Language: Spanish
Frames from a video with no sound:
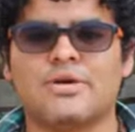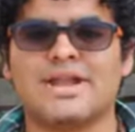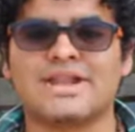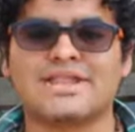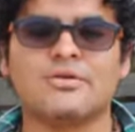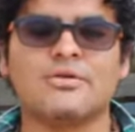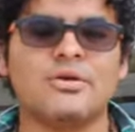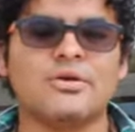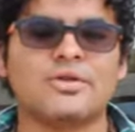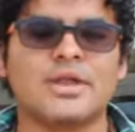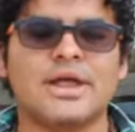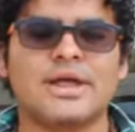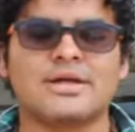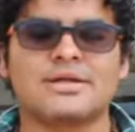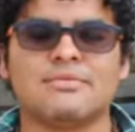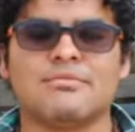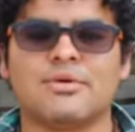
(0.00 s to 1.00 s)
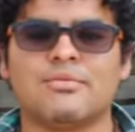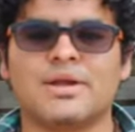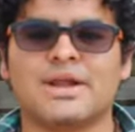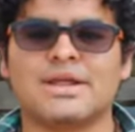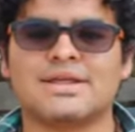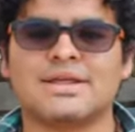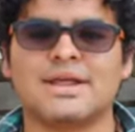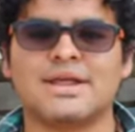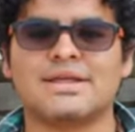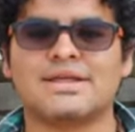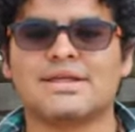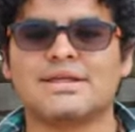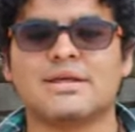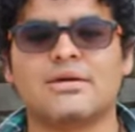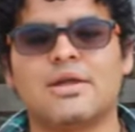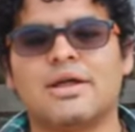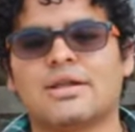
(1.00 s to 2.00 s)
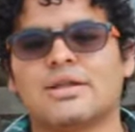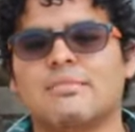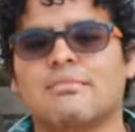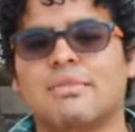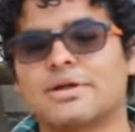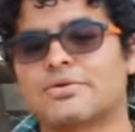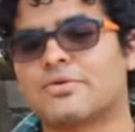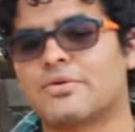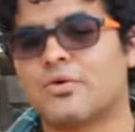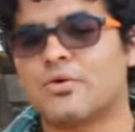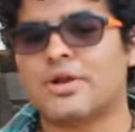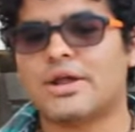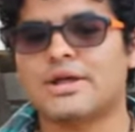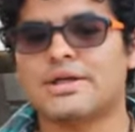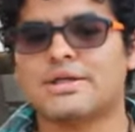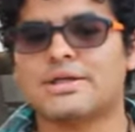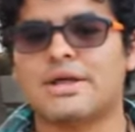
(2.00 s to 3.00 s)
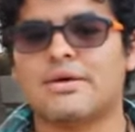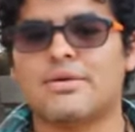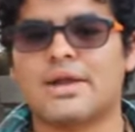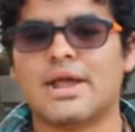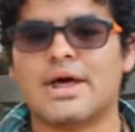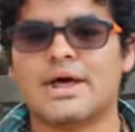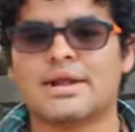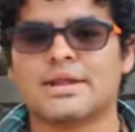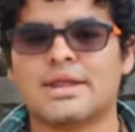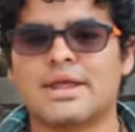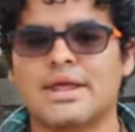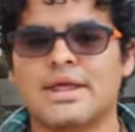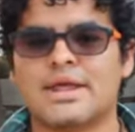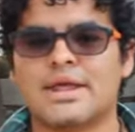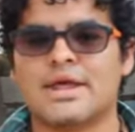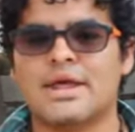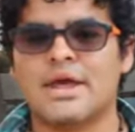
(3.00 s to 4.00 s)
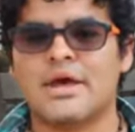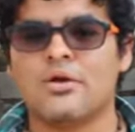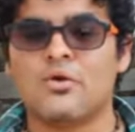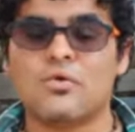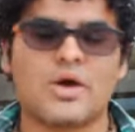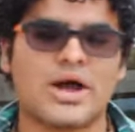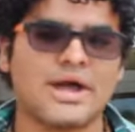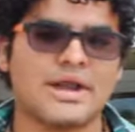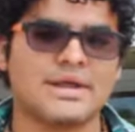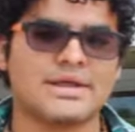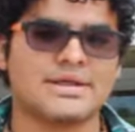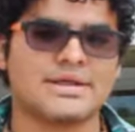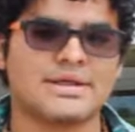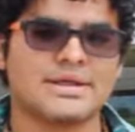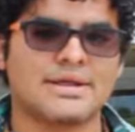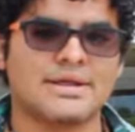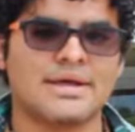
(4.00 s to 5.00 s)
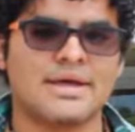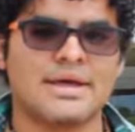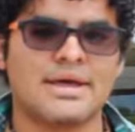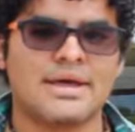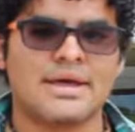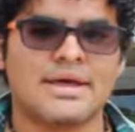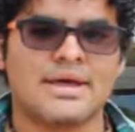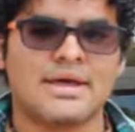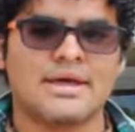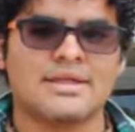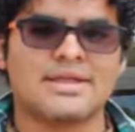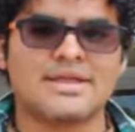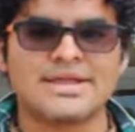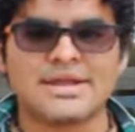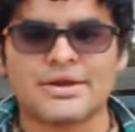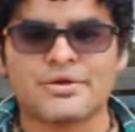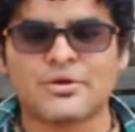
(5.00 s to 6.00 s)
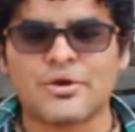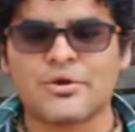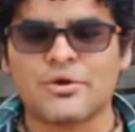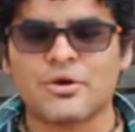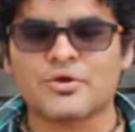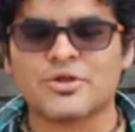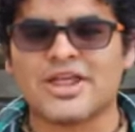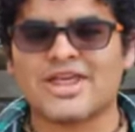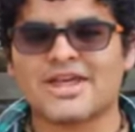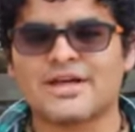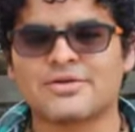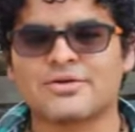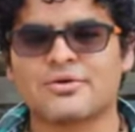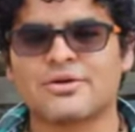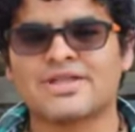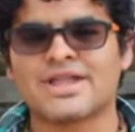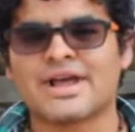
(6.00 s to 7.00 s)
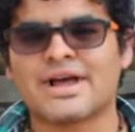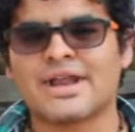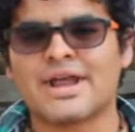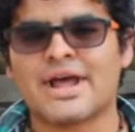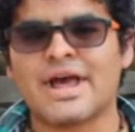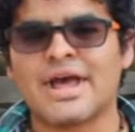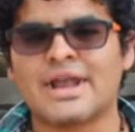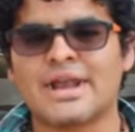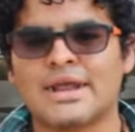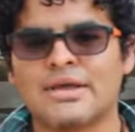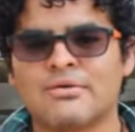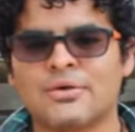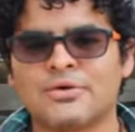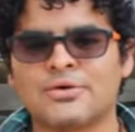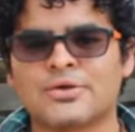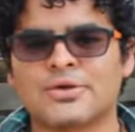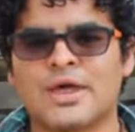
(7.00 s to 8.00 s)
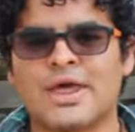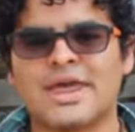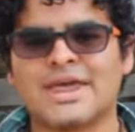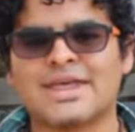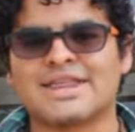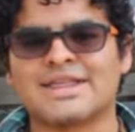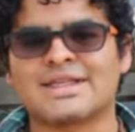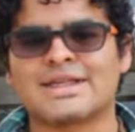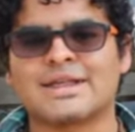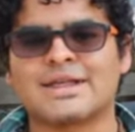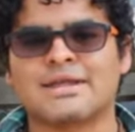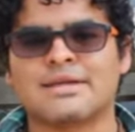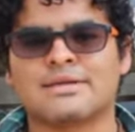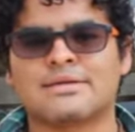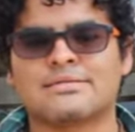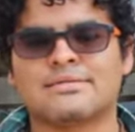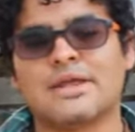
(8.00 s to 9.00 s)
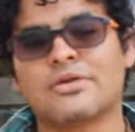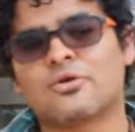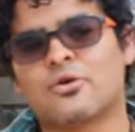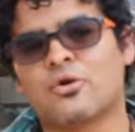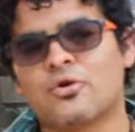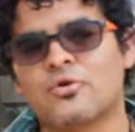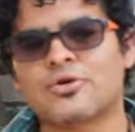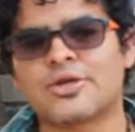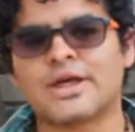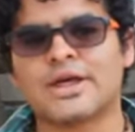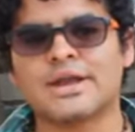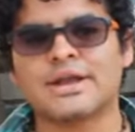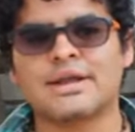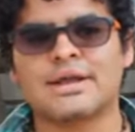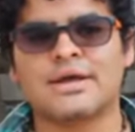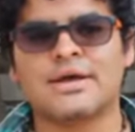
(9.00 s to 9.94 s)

hablar de bibliotecas en primera instancia es hablar de personas y hablar de lugares. Decir que una biblioteca solo está cargada de libros es desconocer